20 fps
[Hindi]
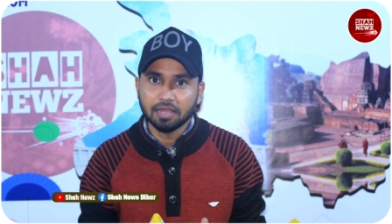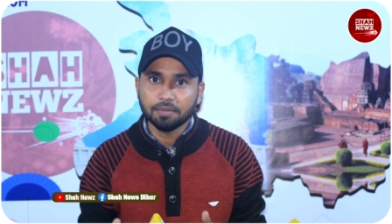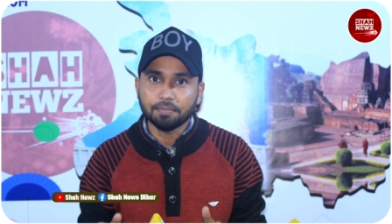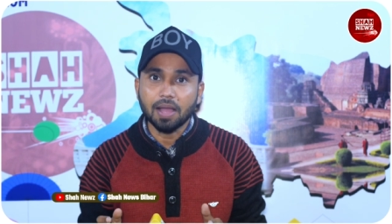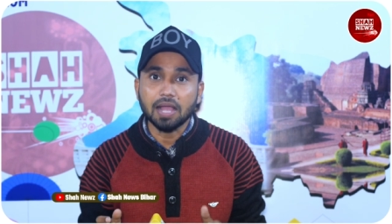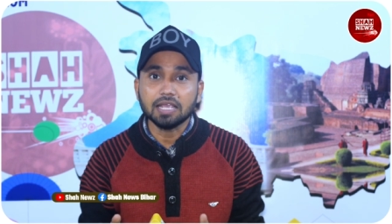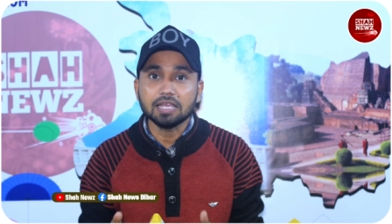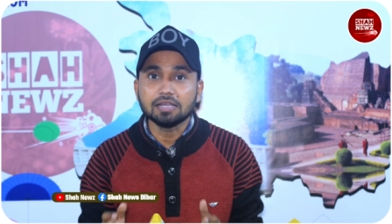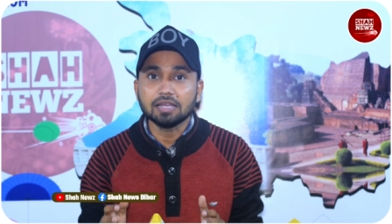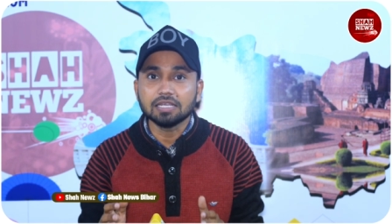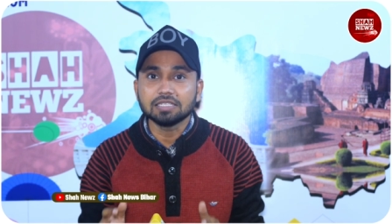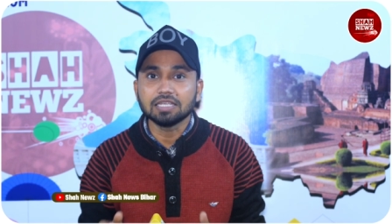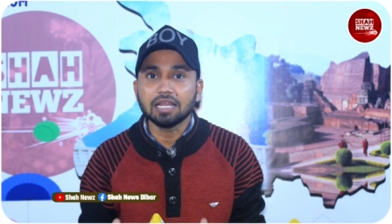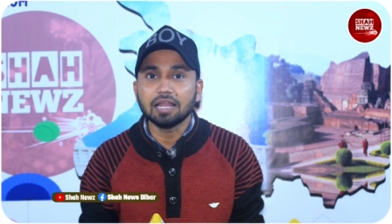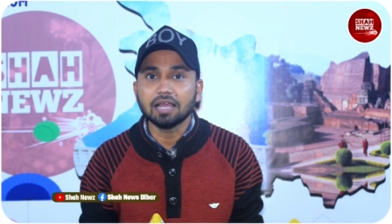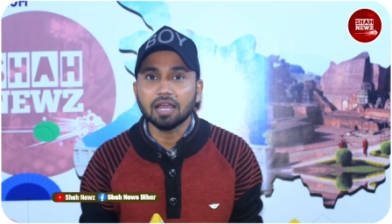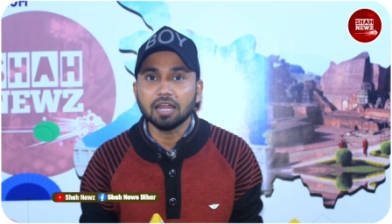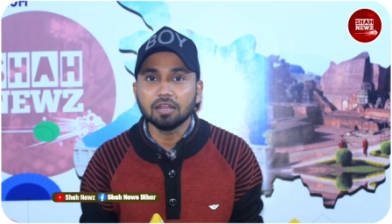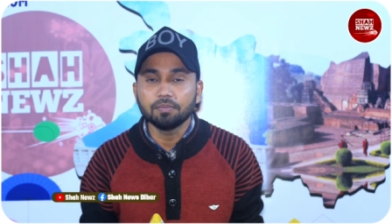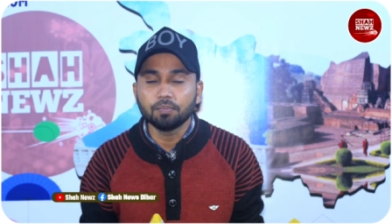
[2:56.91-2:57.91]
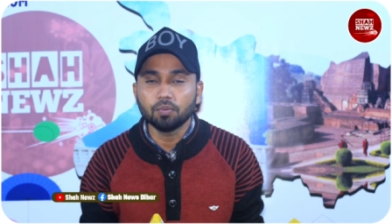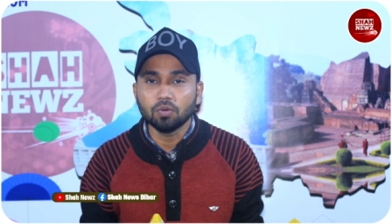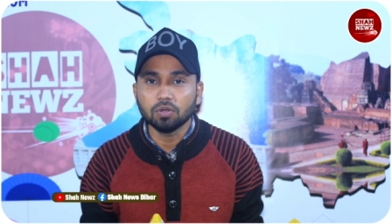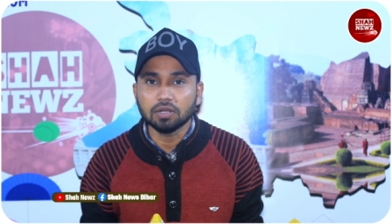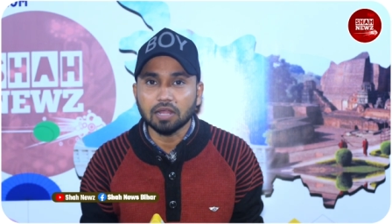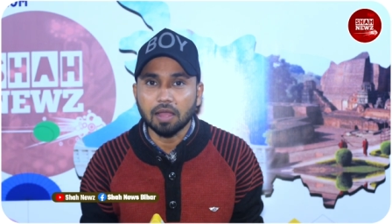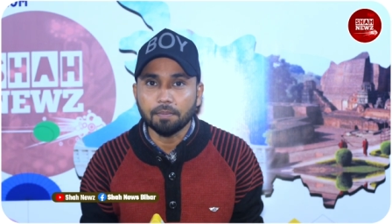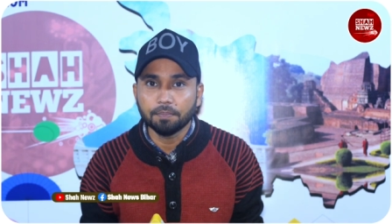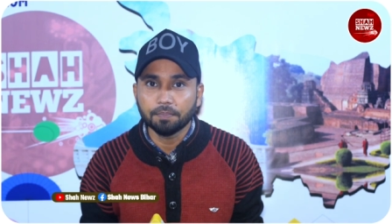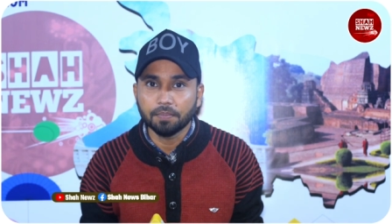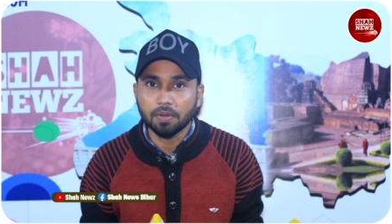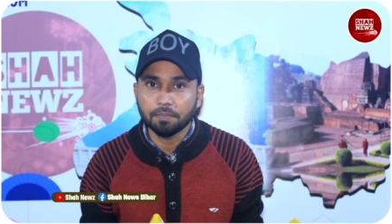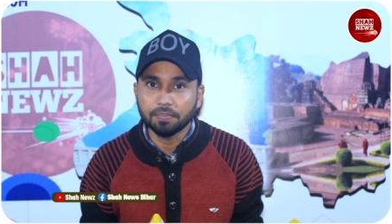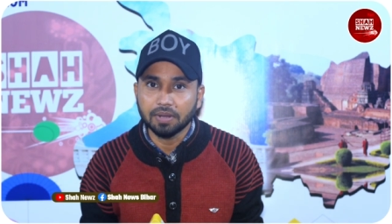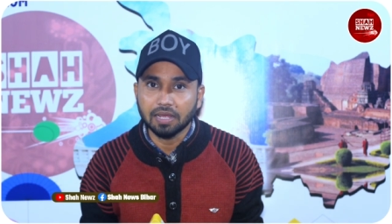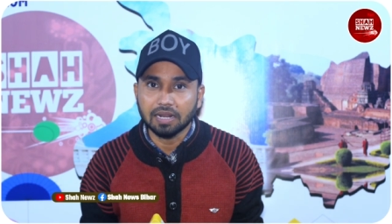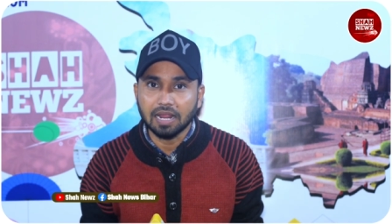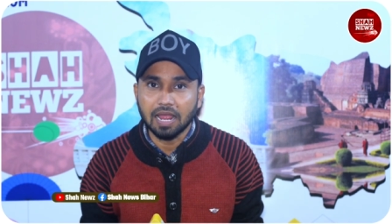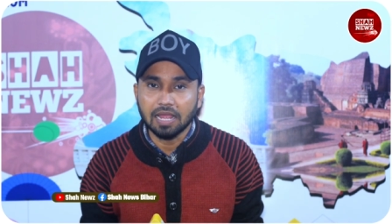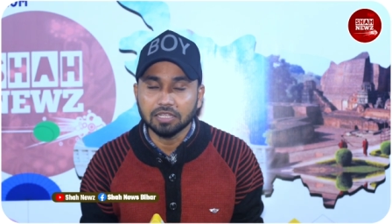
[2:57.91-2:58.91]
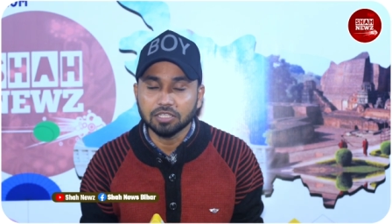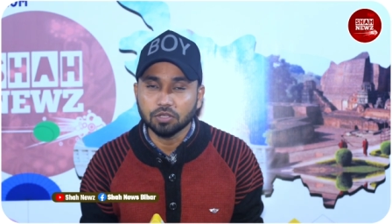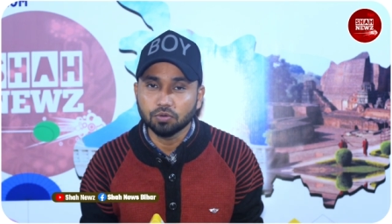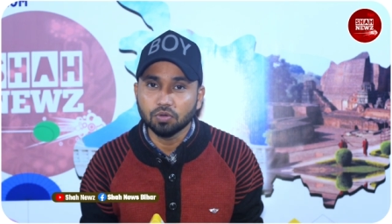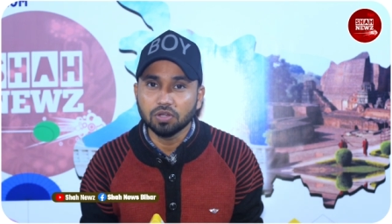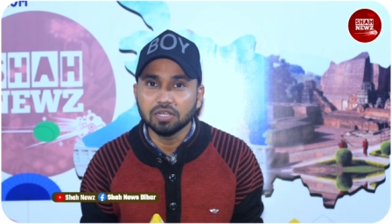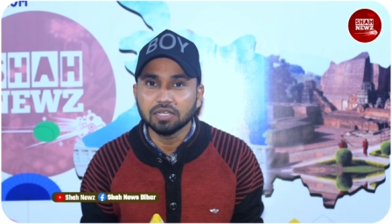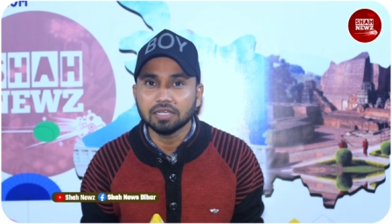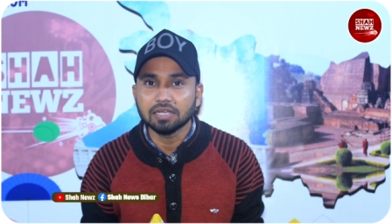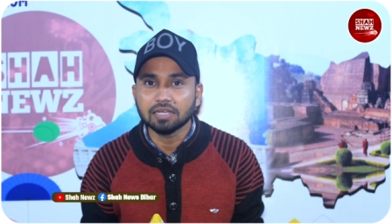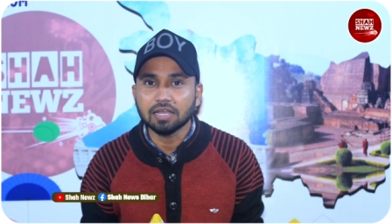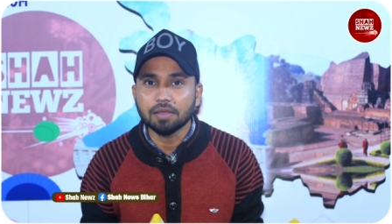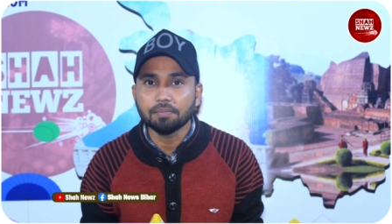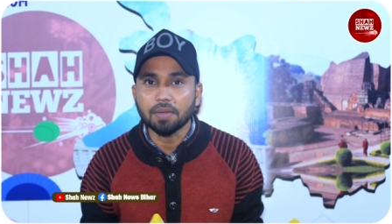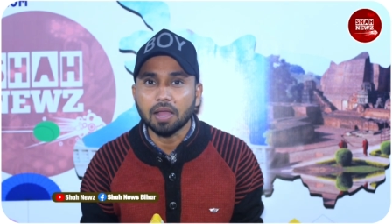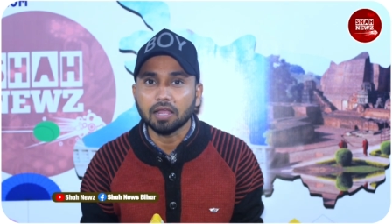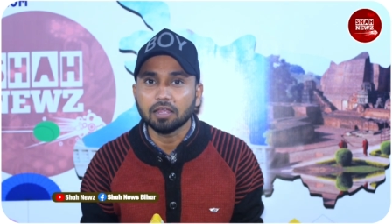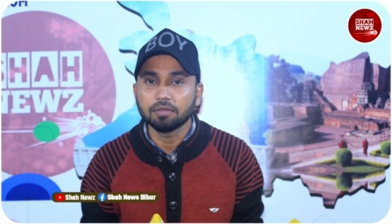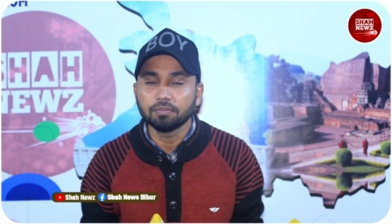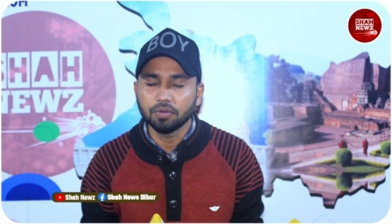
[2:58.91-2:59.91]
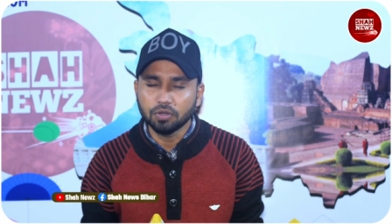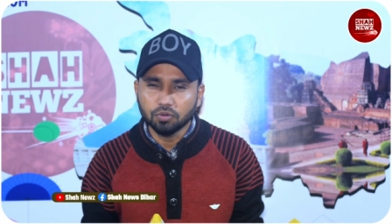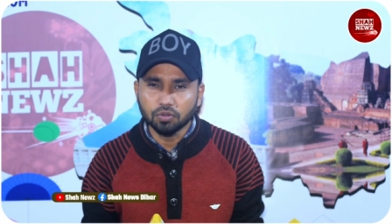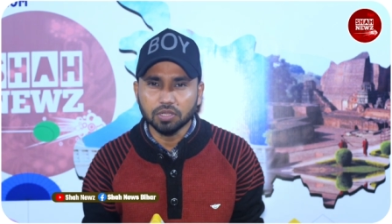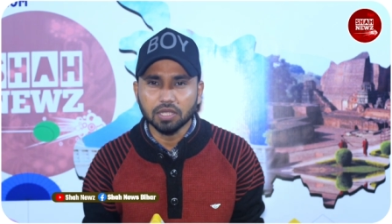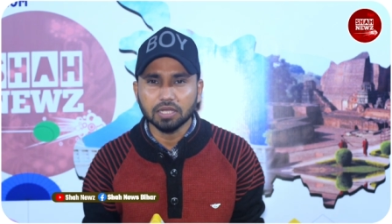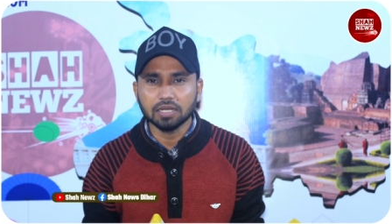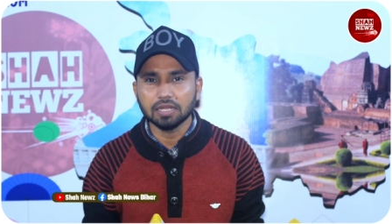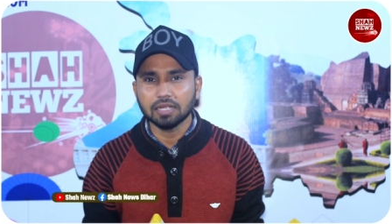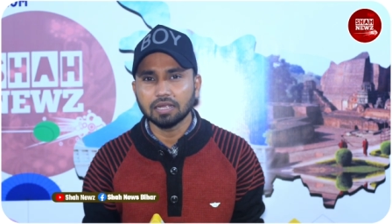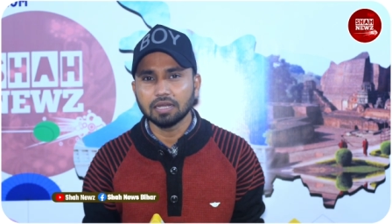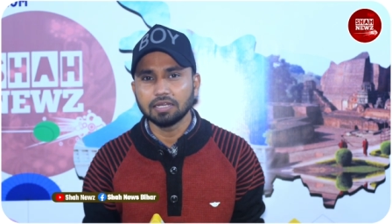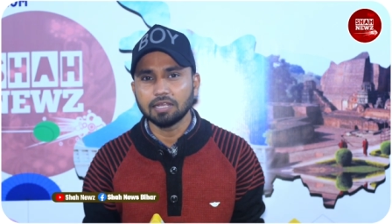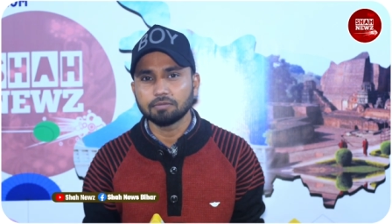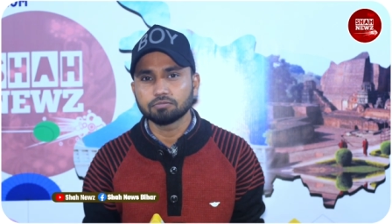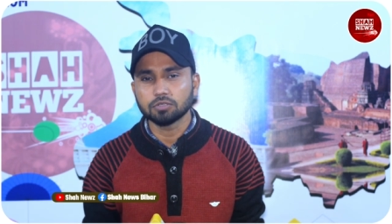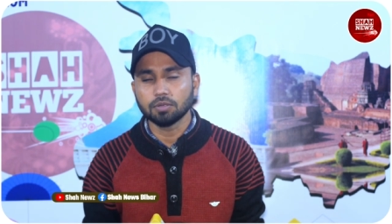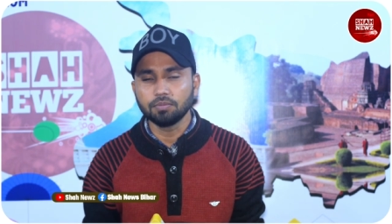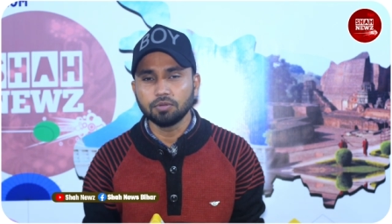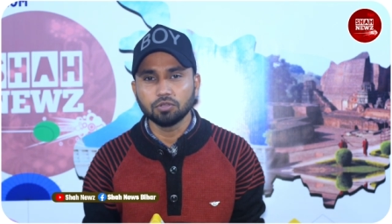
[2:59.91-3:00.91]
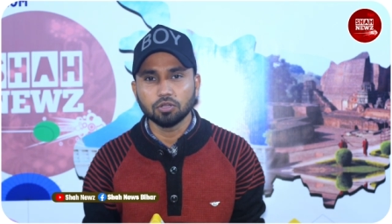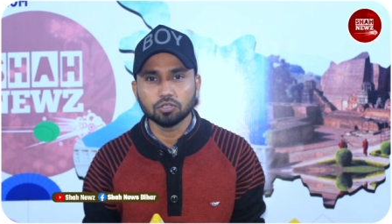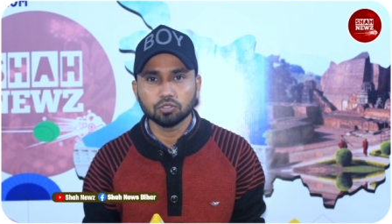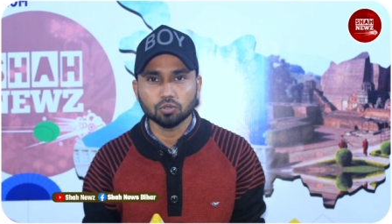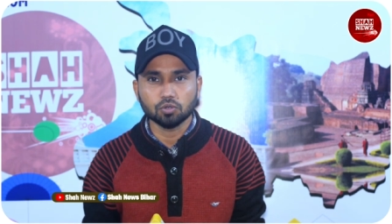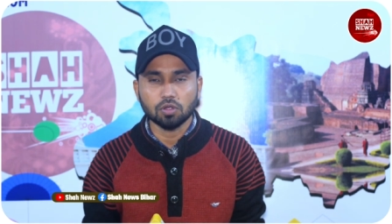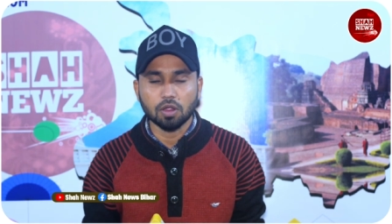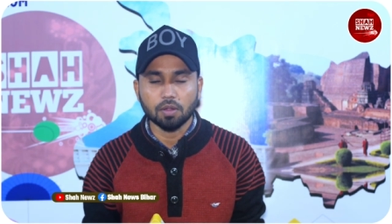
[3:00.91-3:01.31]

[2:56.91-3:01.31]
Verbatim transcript: बाकी कैसा लगा रिपोर्ट आप अपना राय जरूर लिखेगा बाकी वीडियो देखने के लिए आप सभी दर्शकों